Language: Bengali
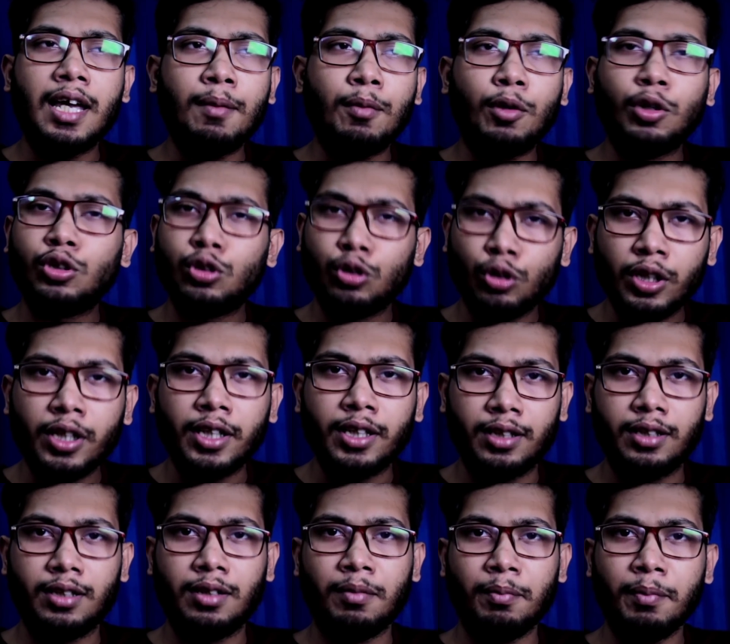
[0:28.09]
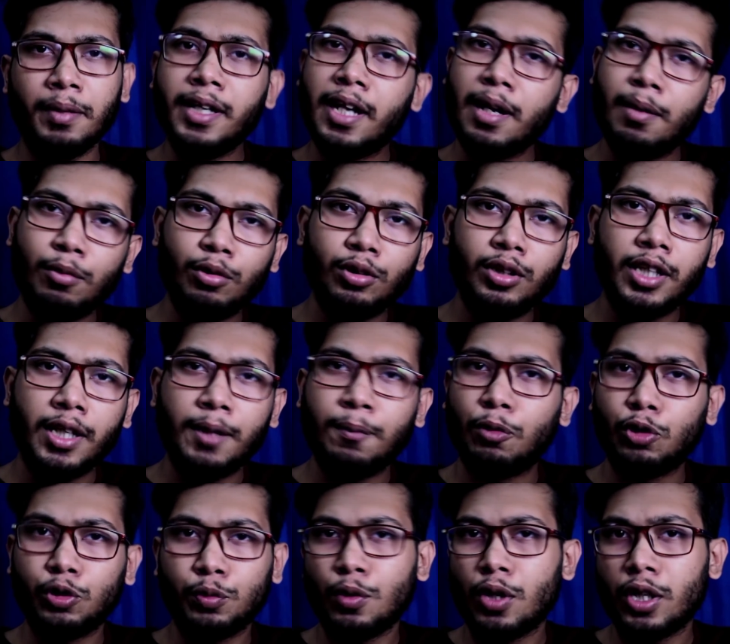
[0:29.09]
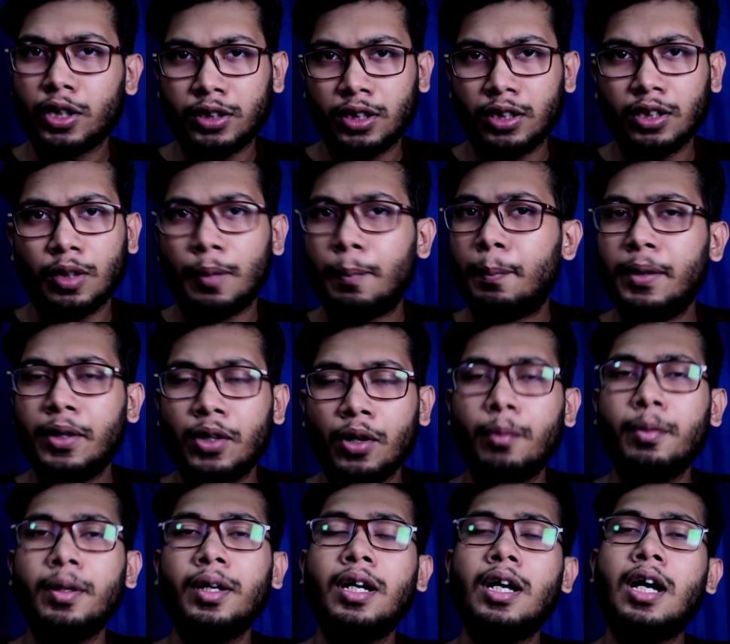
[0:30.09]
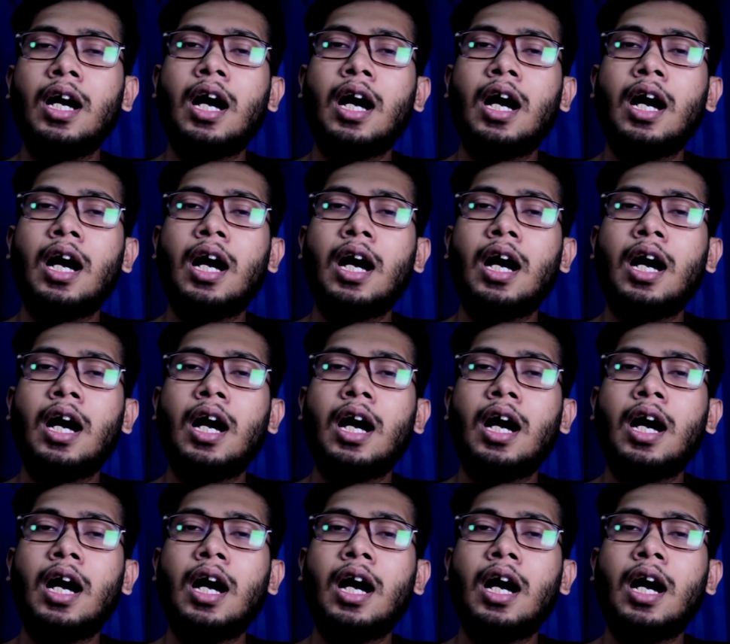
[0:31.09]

এবছরের মিডের মধ্যে এর পোস্ট প্রোডাকশান কমপ্লিট হবে